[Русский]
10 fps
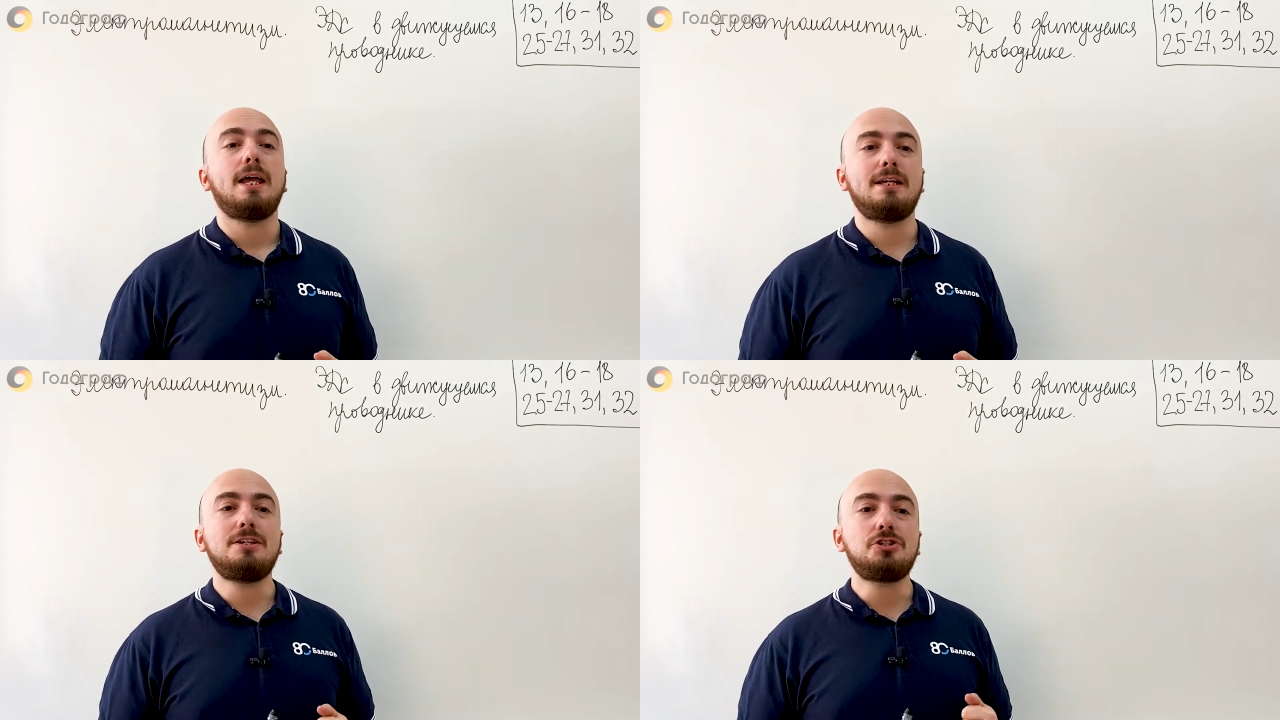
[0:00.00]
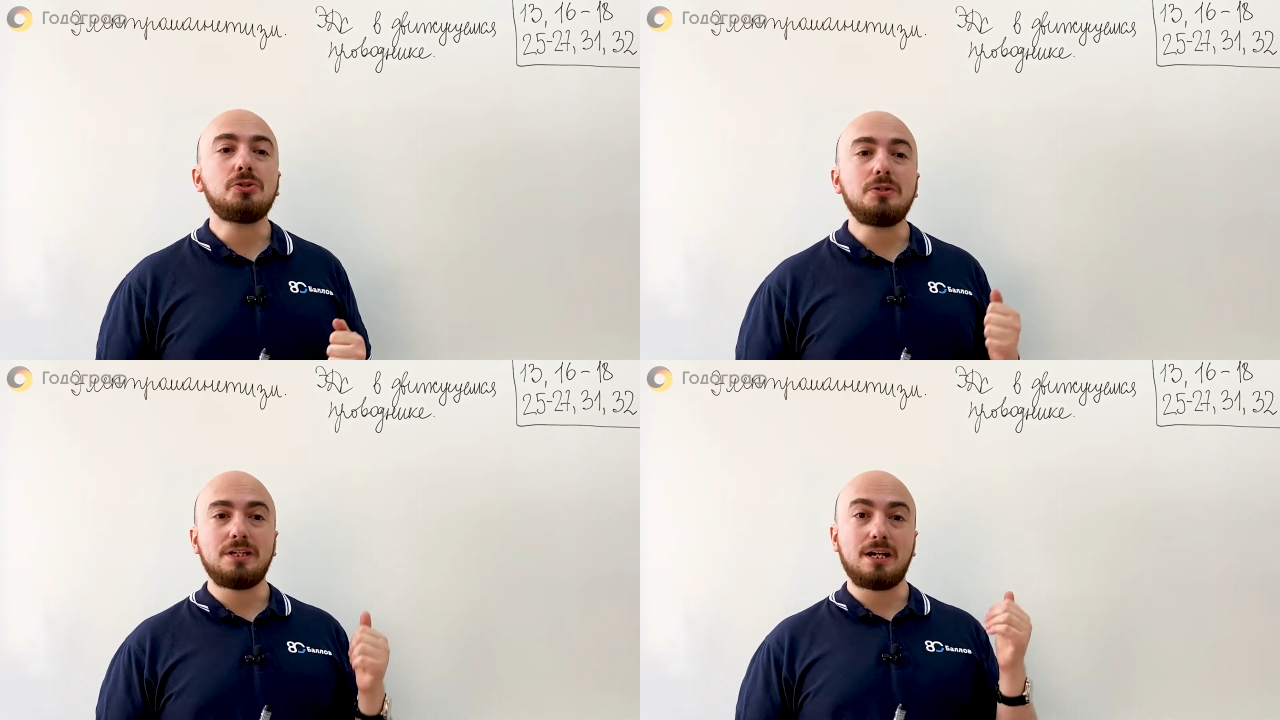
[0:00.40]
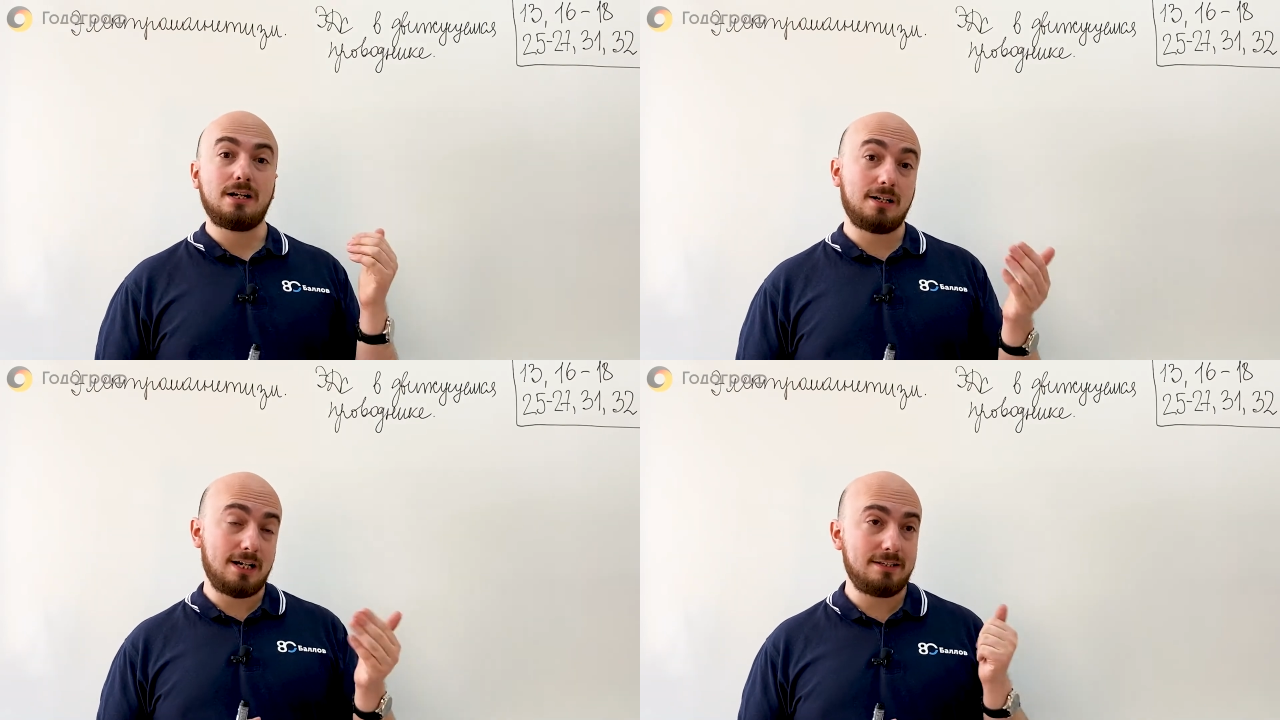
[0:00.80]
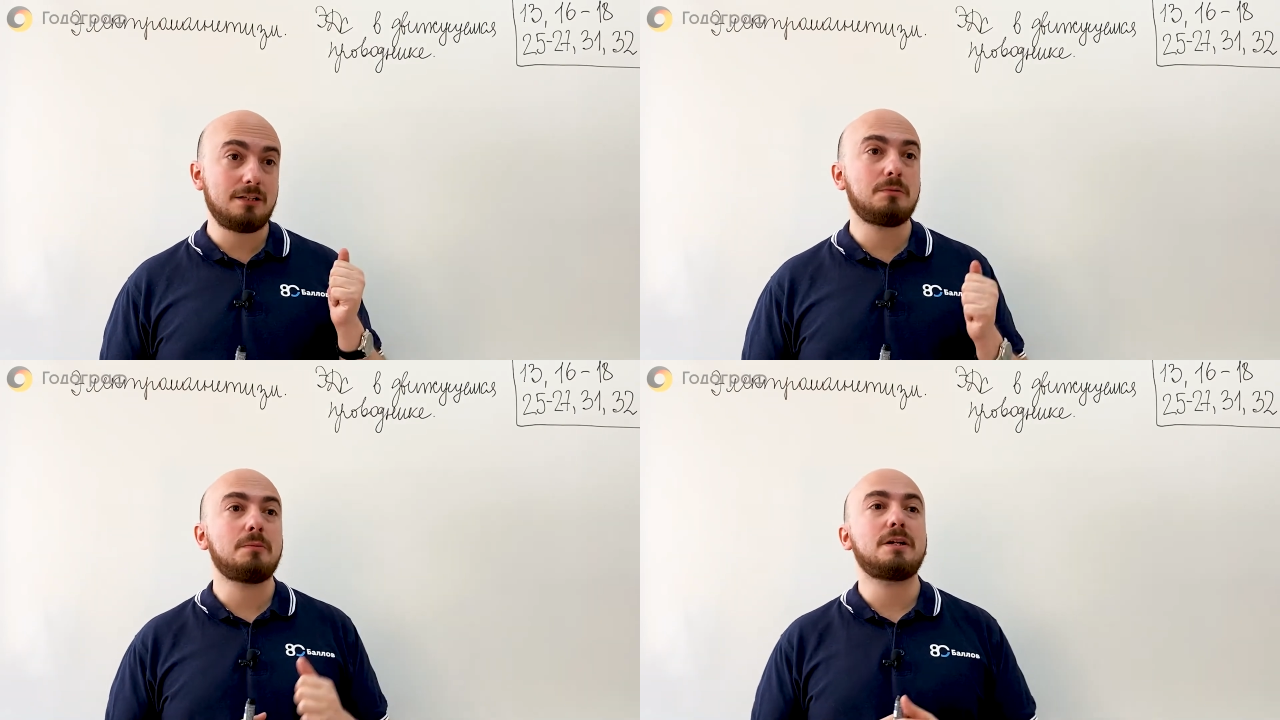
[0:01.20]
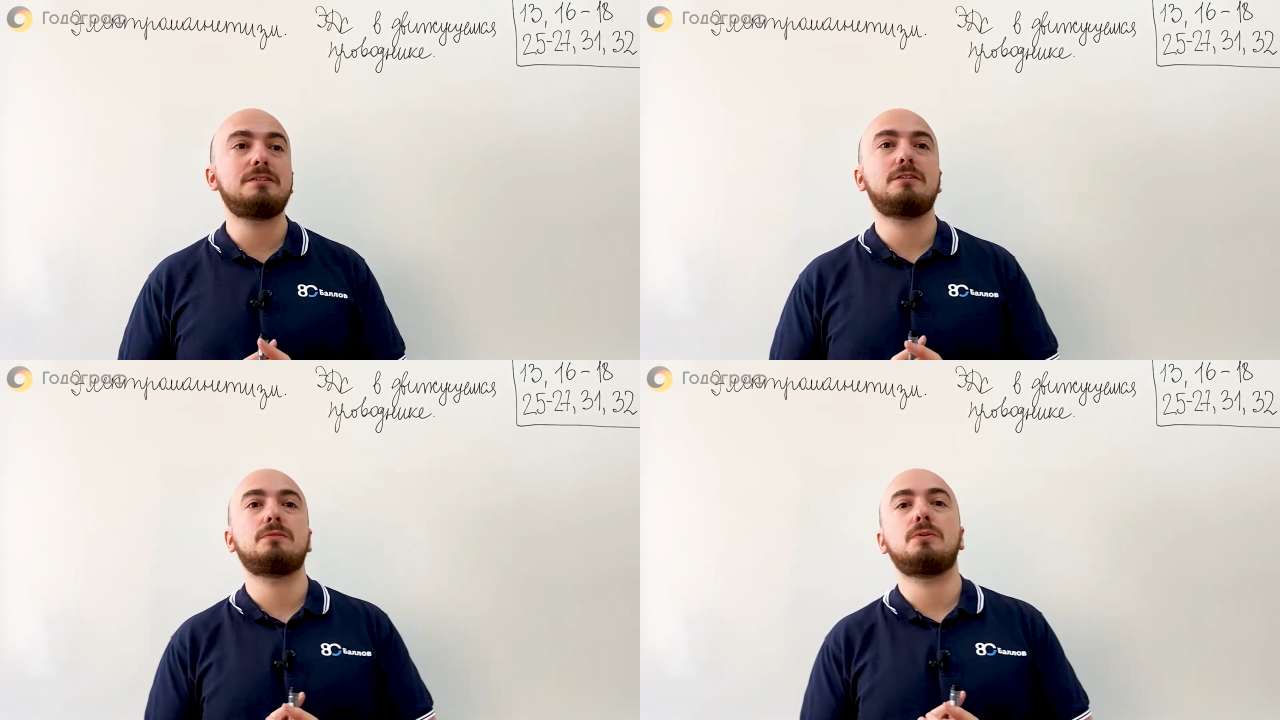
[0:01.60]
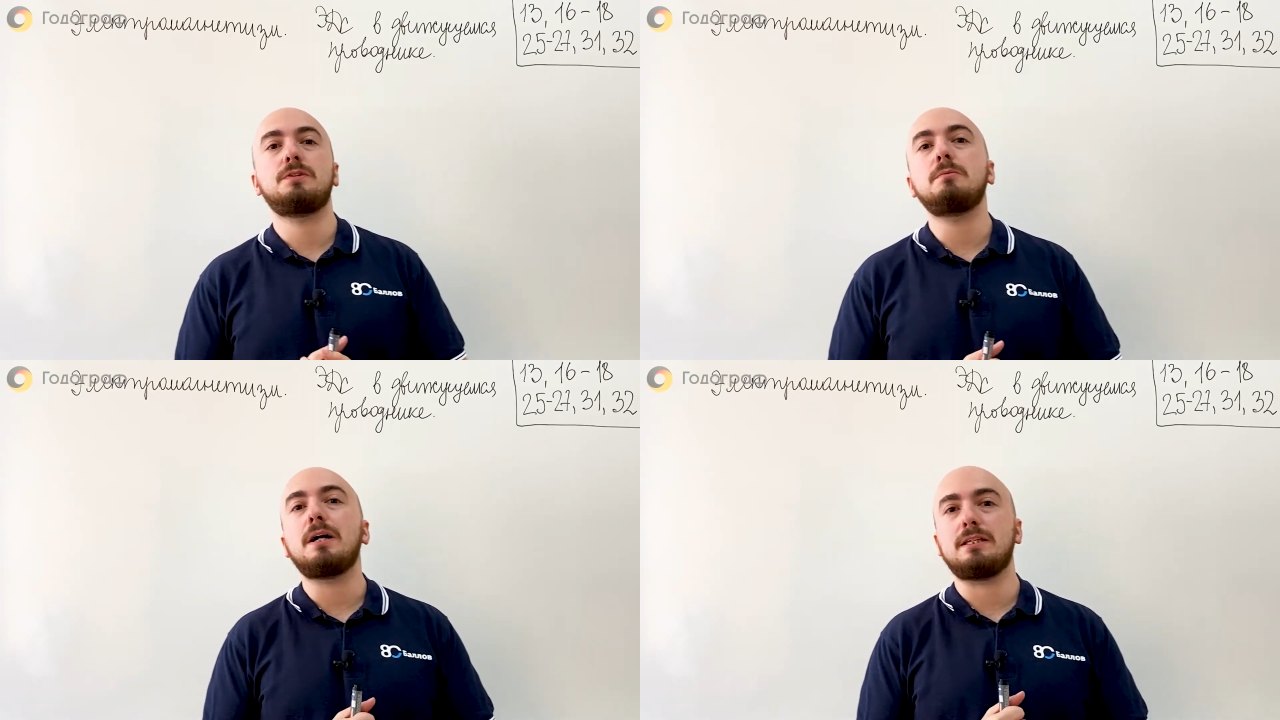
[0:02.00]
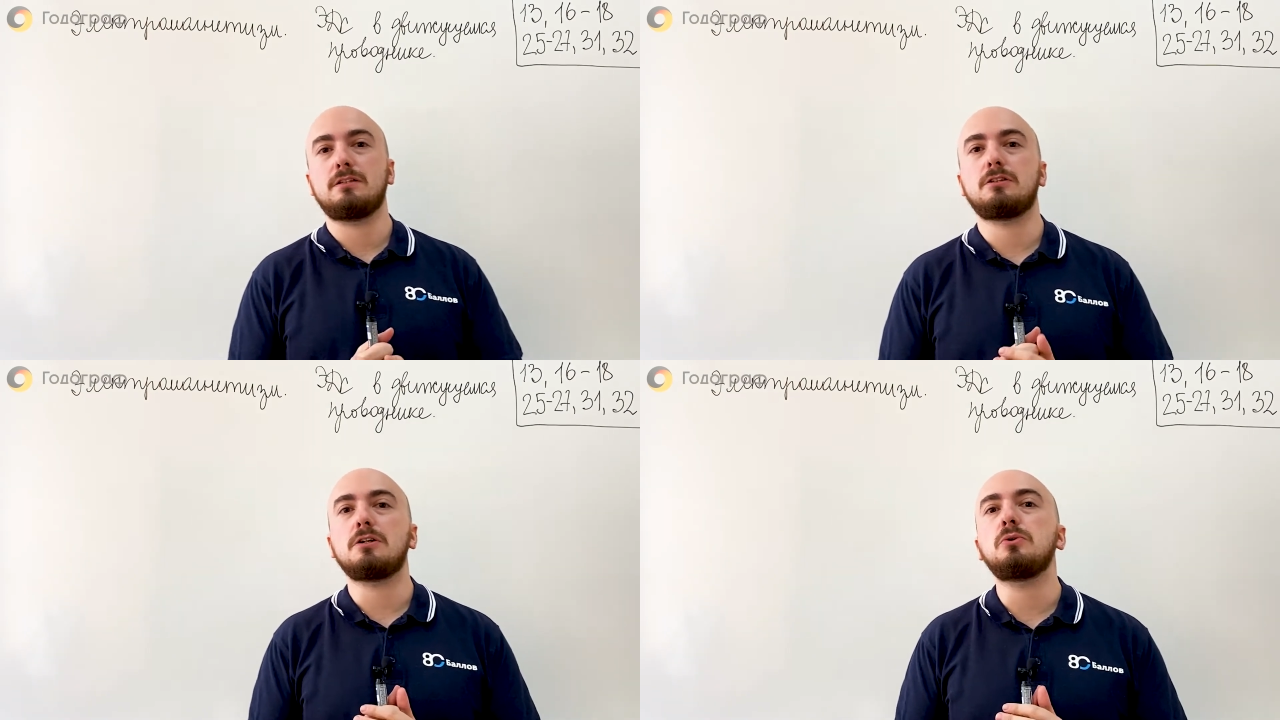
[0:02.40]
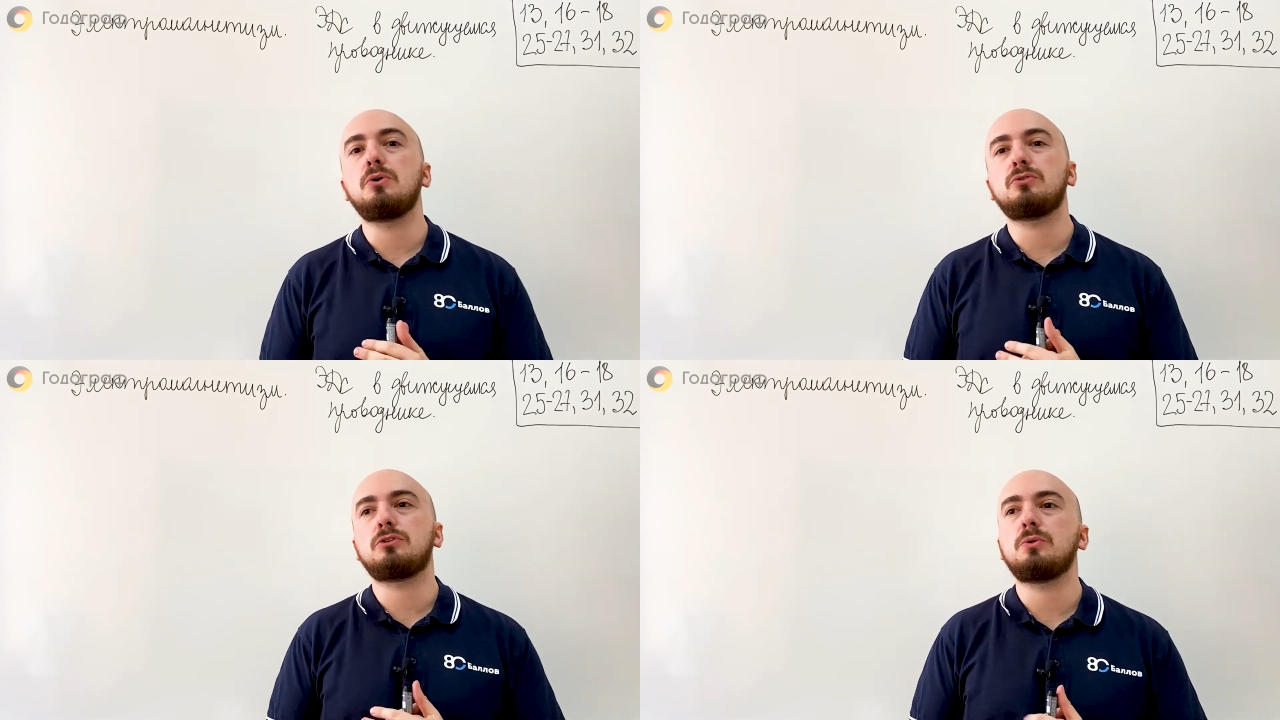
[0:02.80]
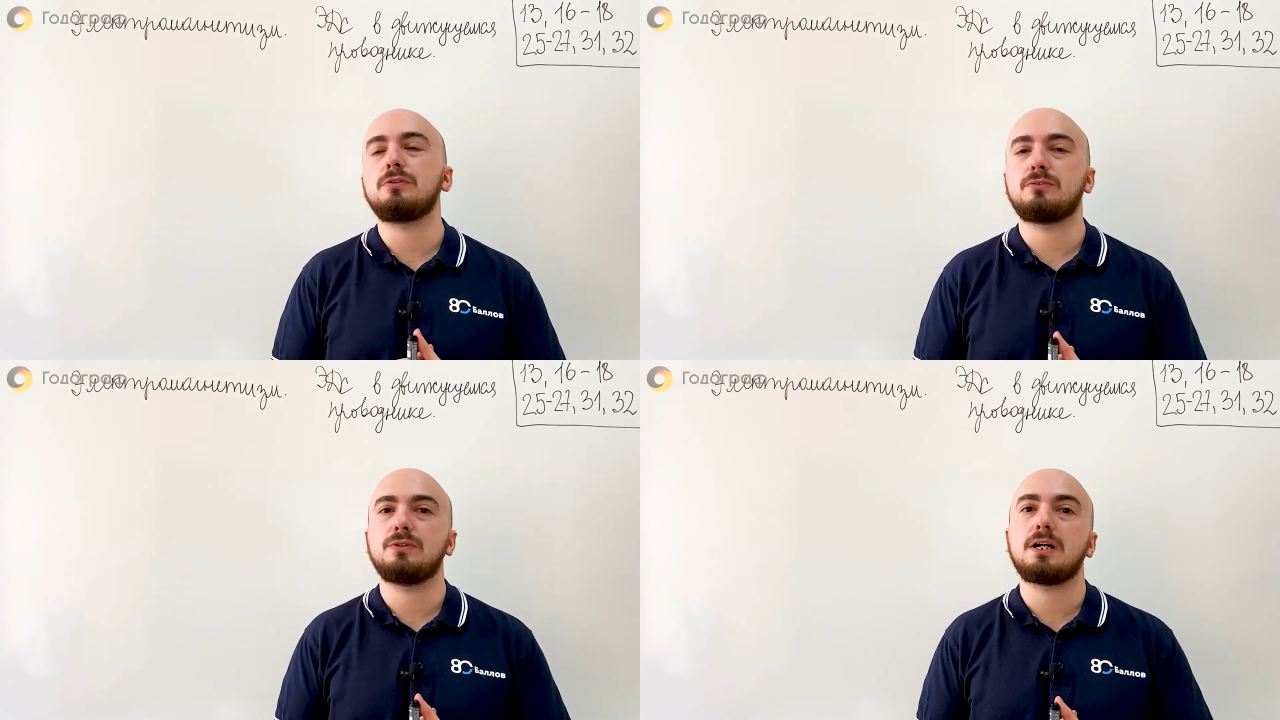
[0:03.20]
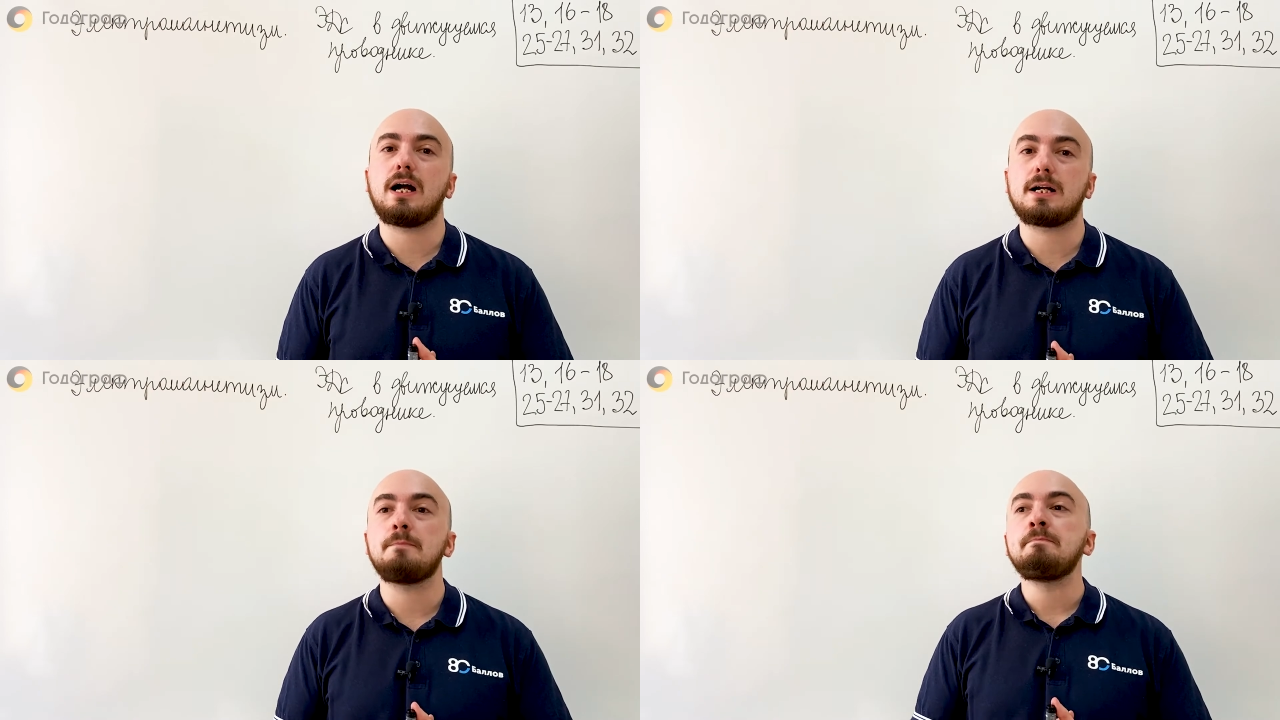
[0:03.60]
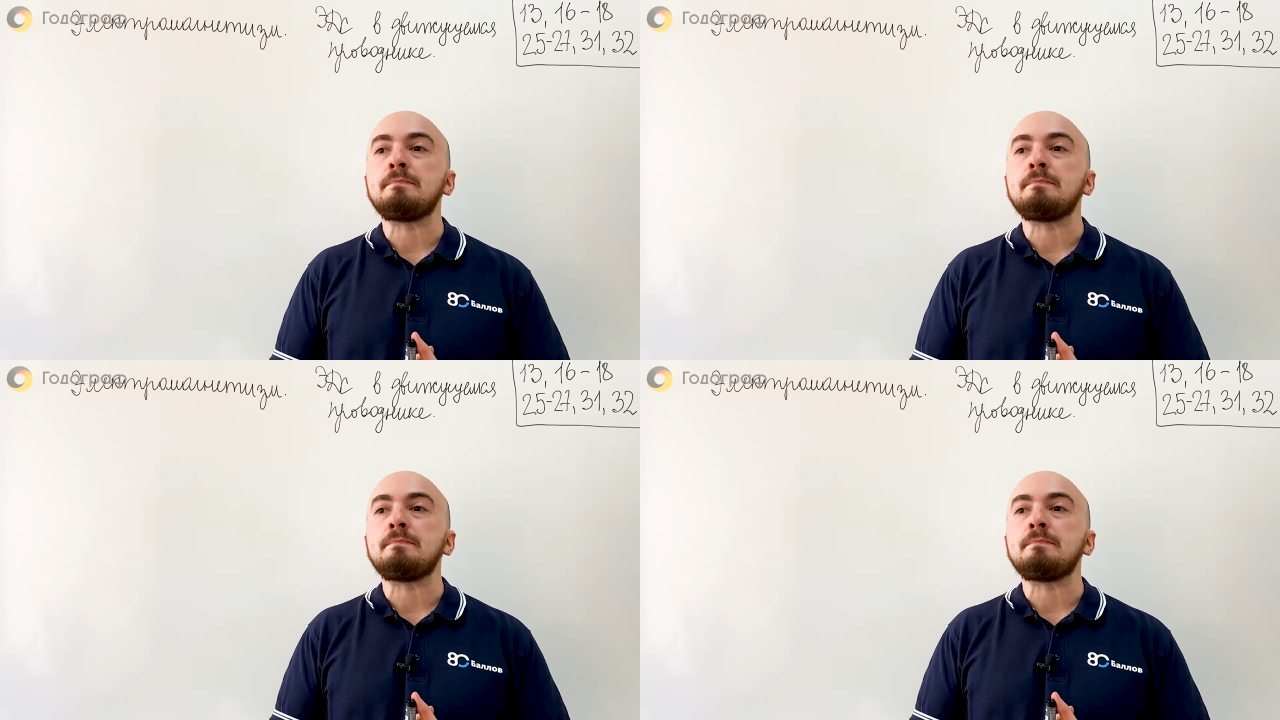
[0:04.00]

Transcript: И еще я хотел бы обратить твое внимание на такое устройство, как